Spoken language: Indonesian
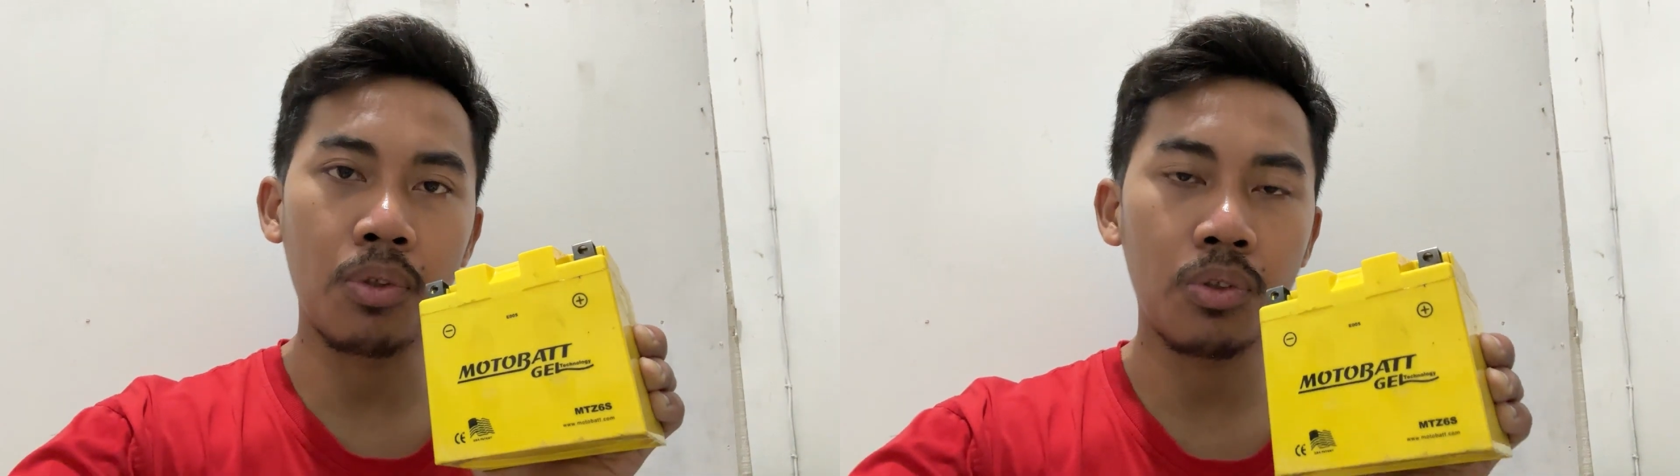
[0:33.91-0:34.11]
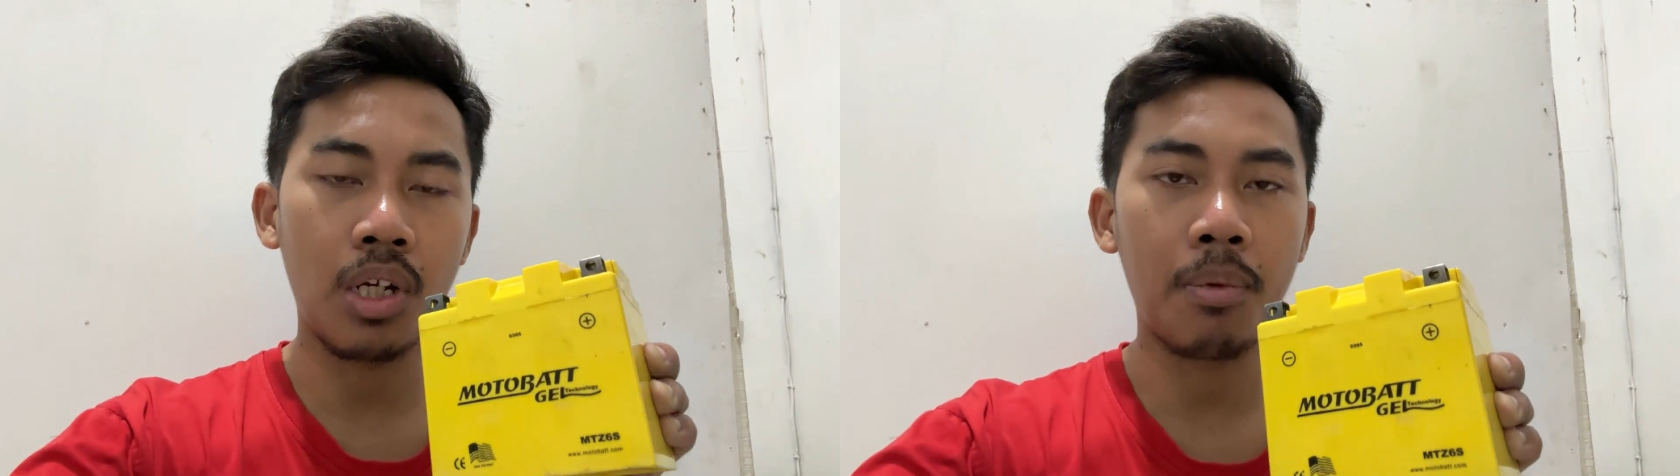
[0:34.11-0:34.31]

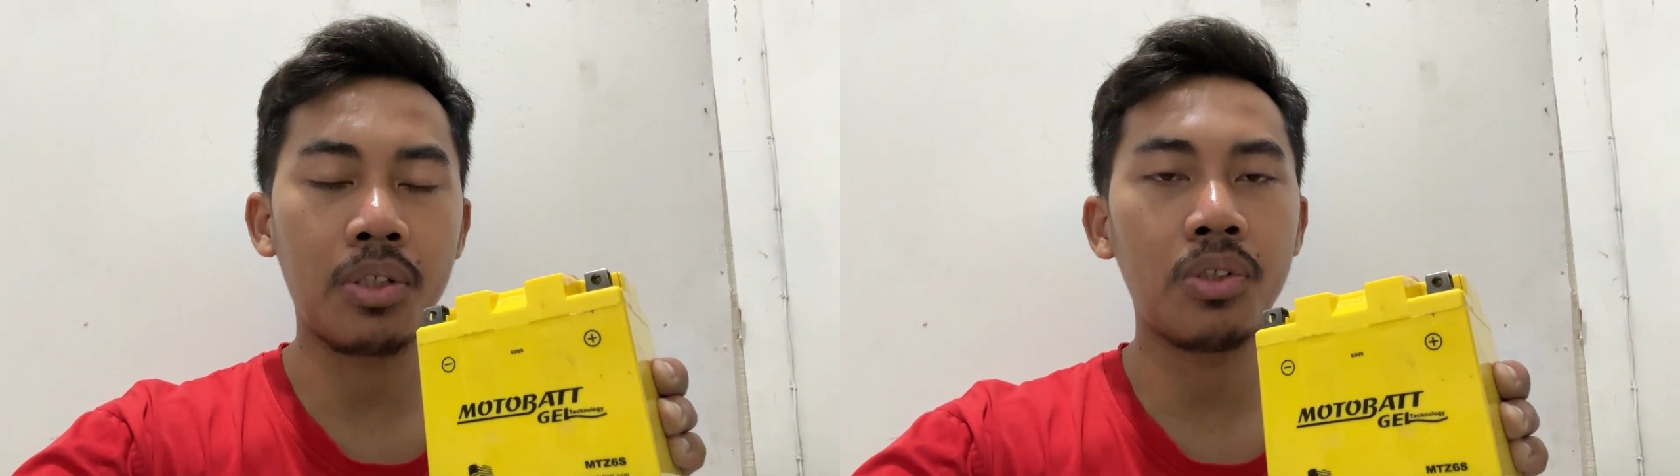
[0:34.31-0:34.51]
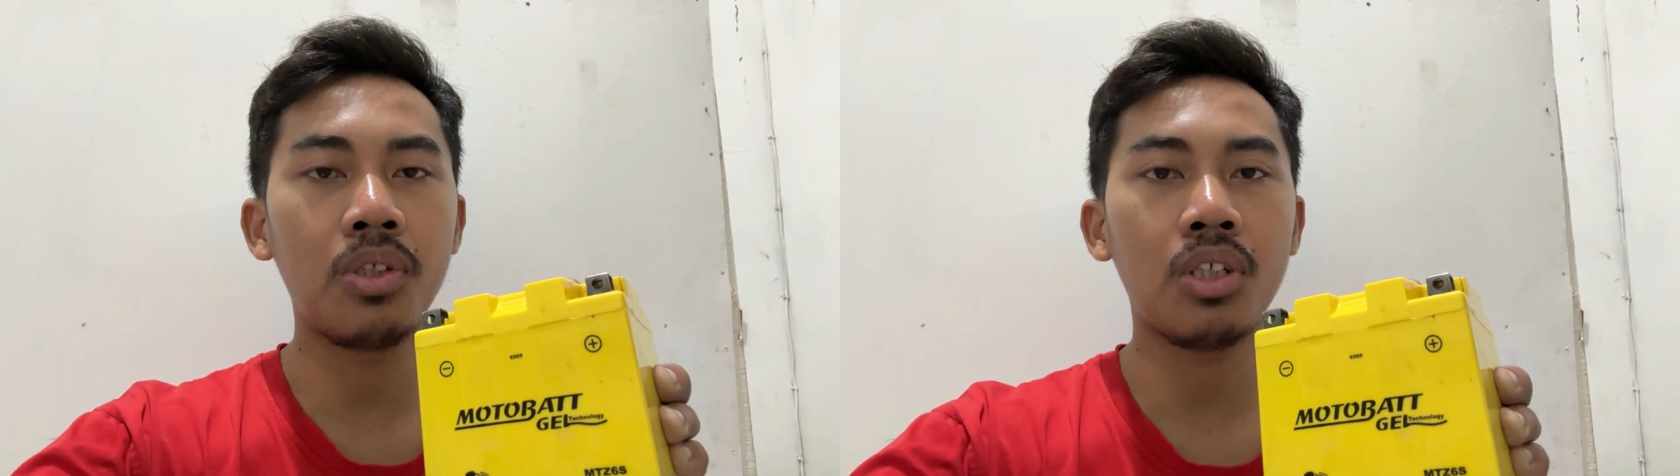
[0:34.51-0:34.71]
juga
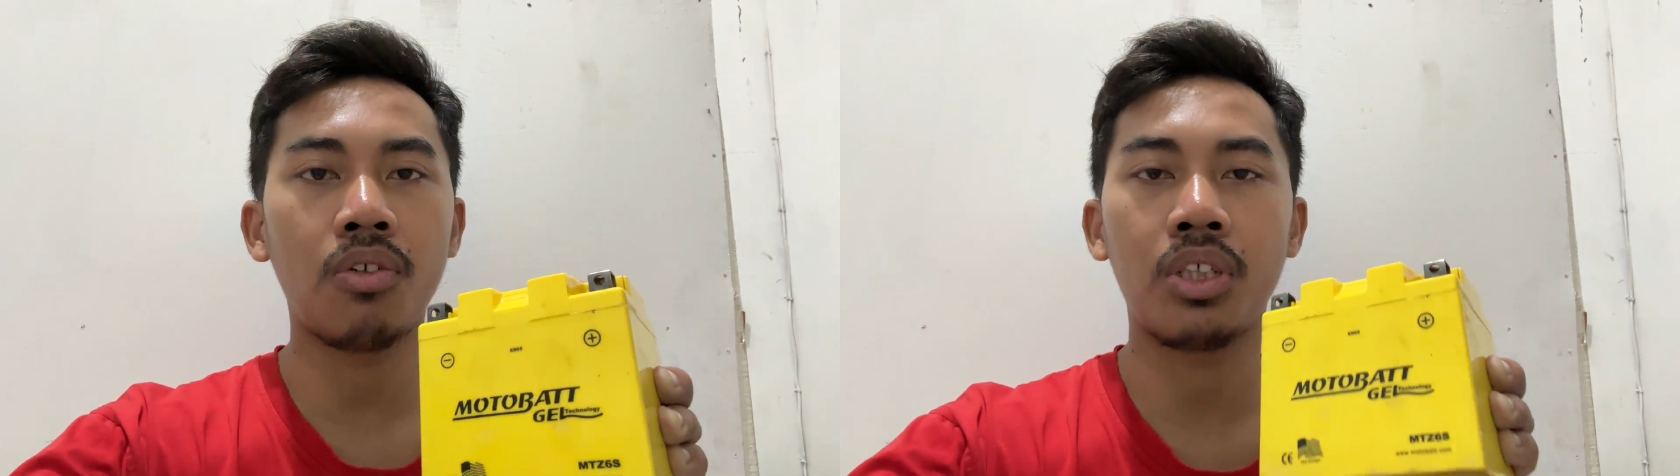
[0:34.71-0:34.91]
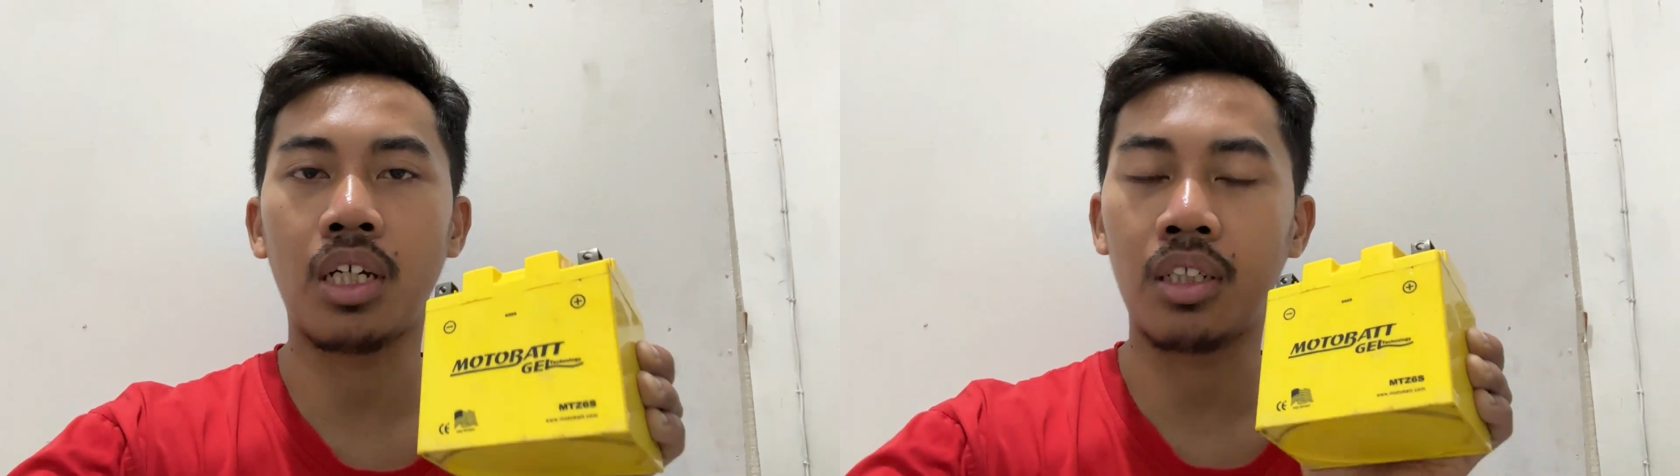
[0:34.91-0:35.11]

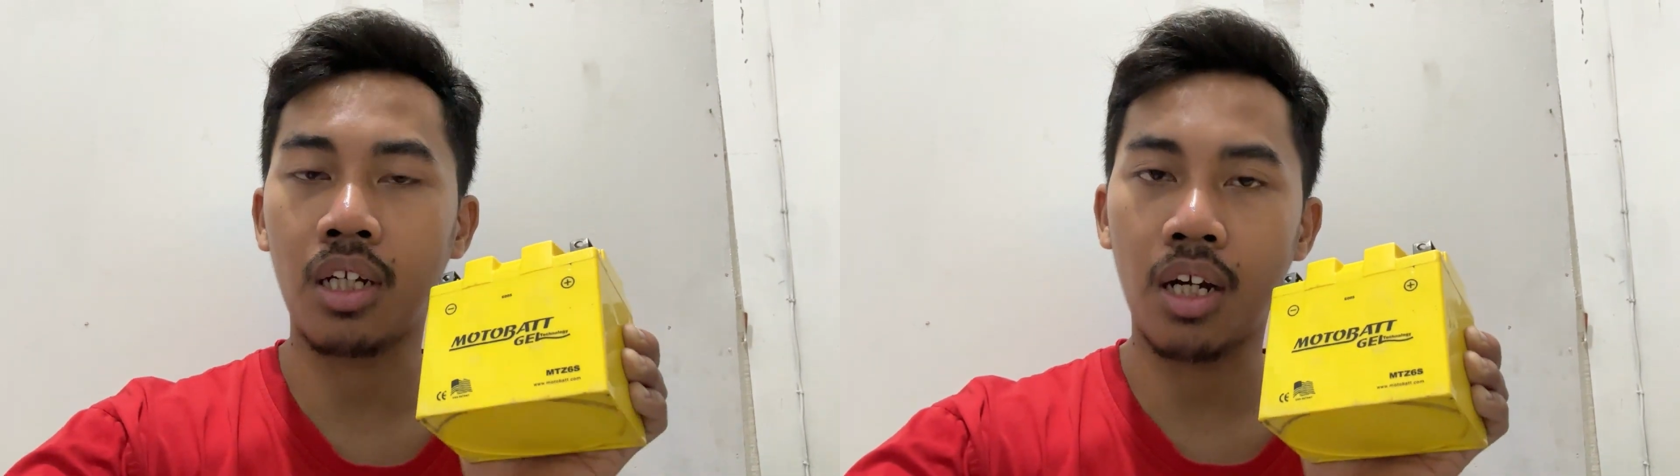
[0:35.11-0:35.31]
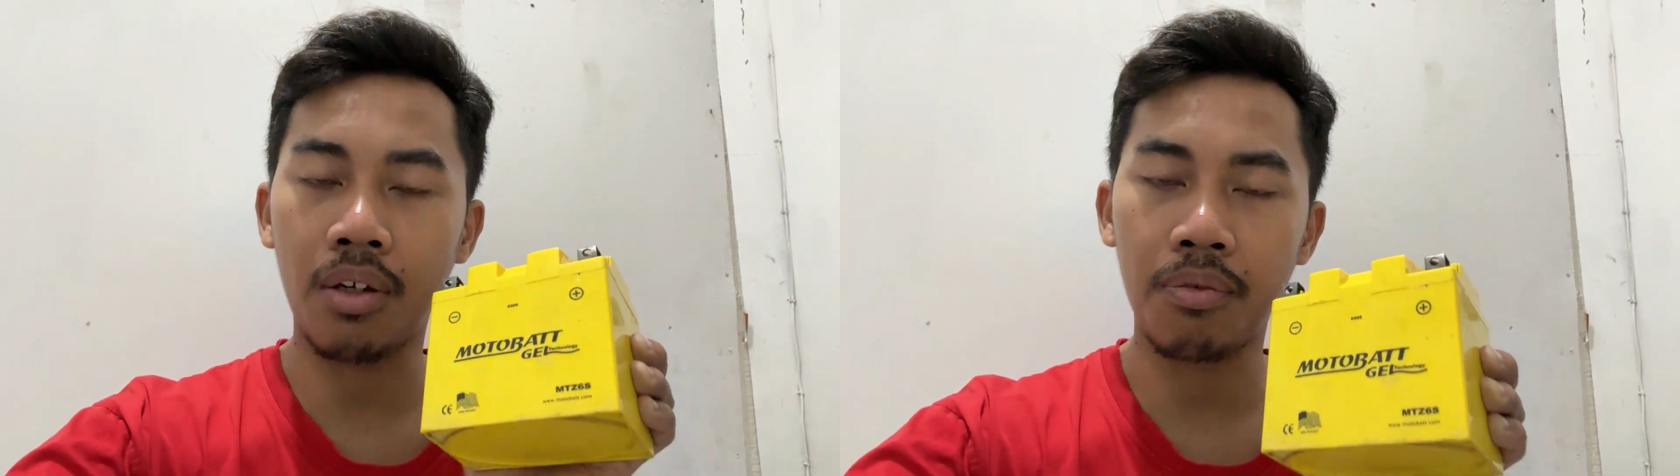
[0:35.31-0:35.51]
masuk,
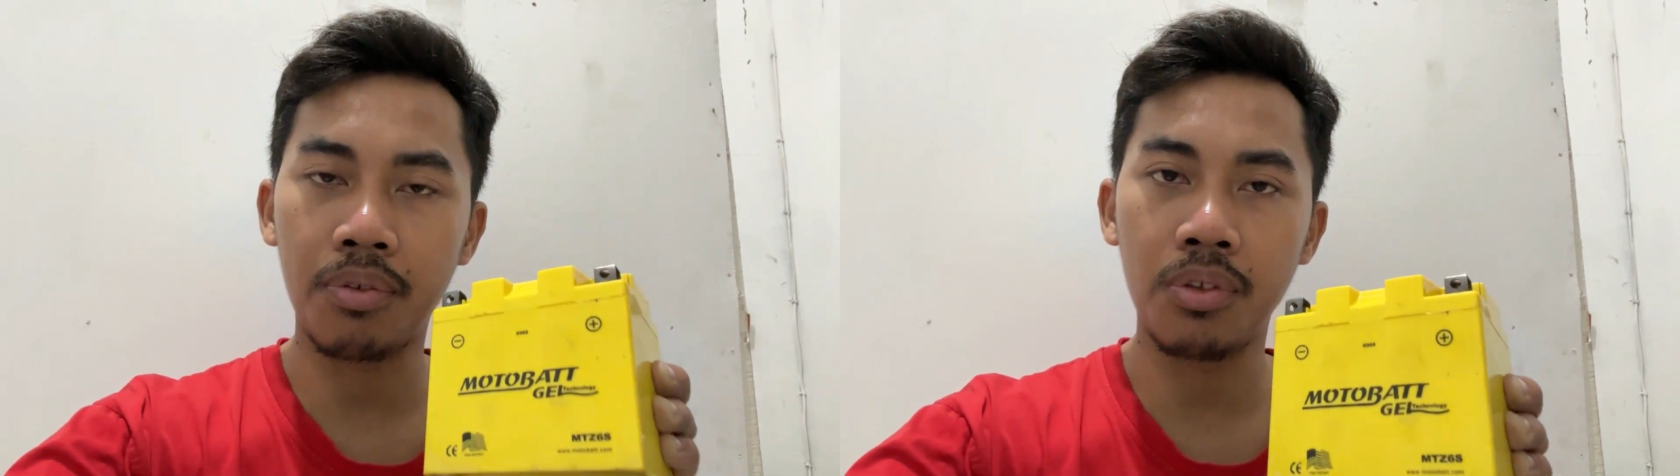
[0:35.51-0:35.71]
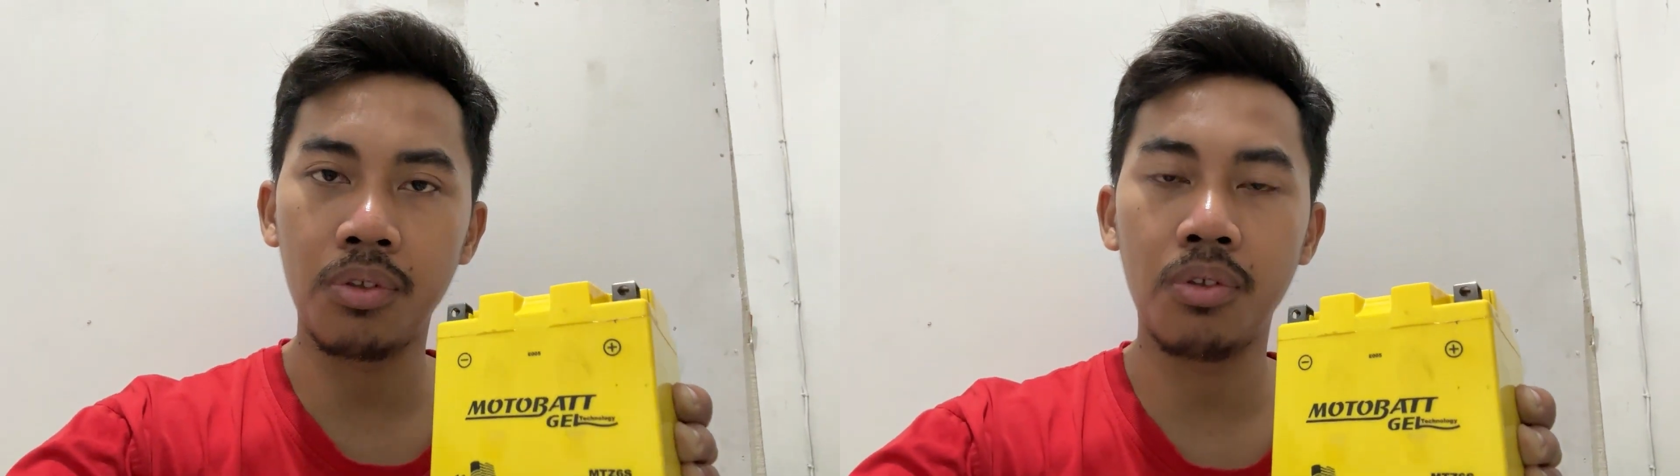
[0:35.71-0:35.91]
Satria
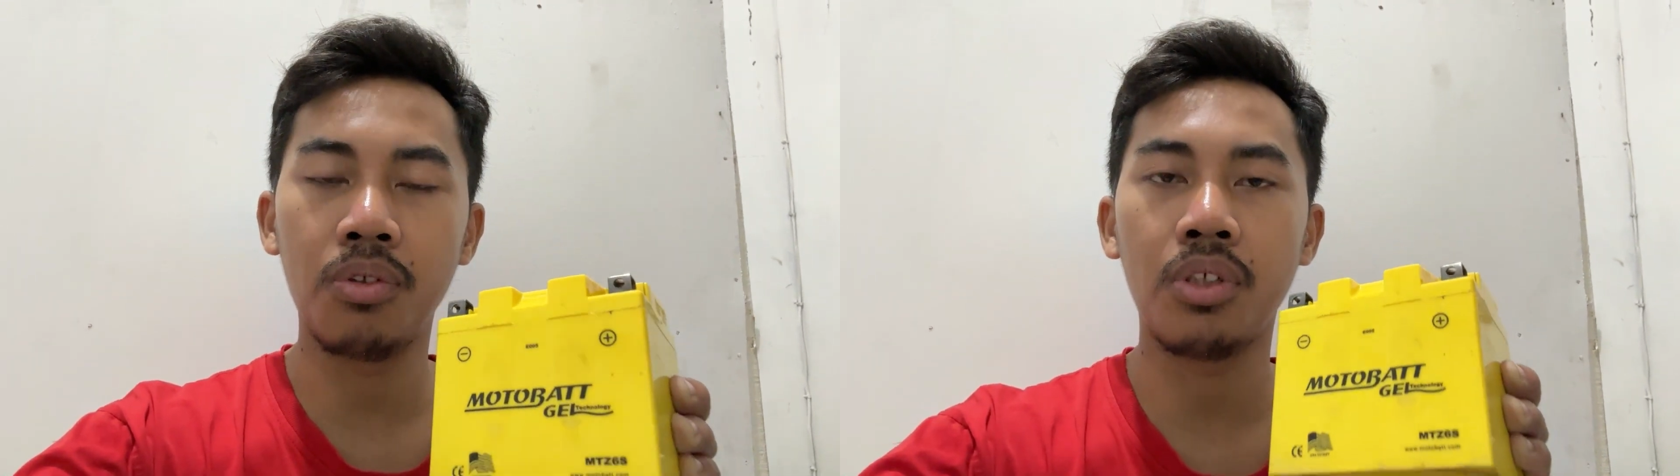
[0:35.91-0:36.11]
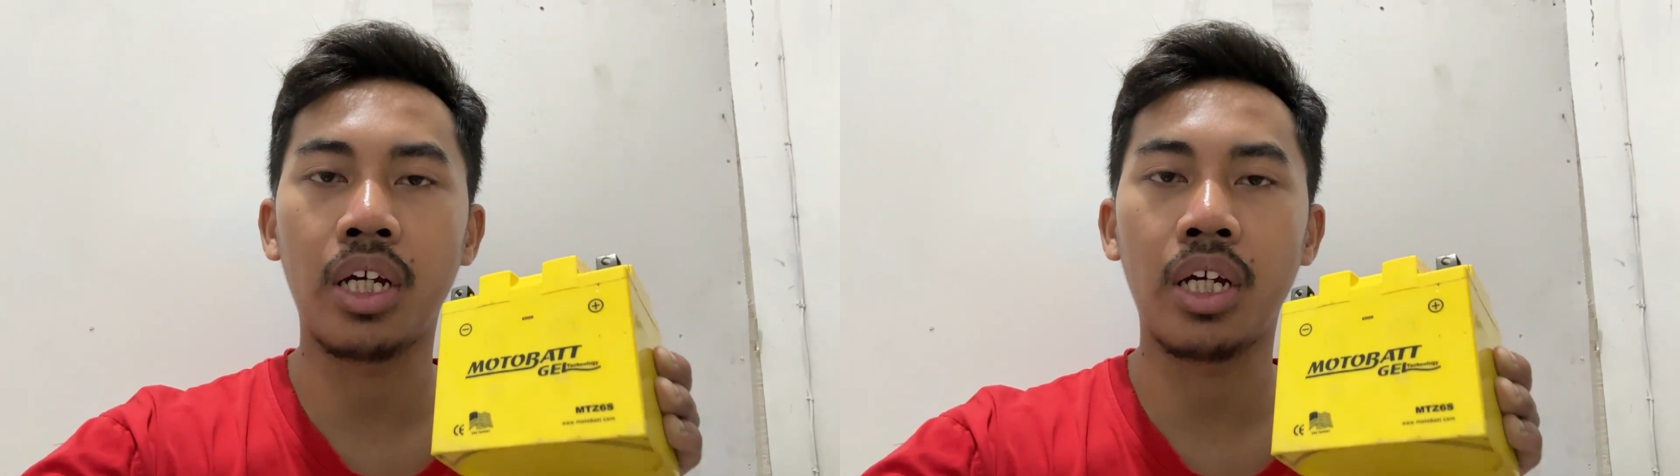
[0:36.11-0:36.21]
iView,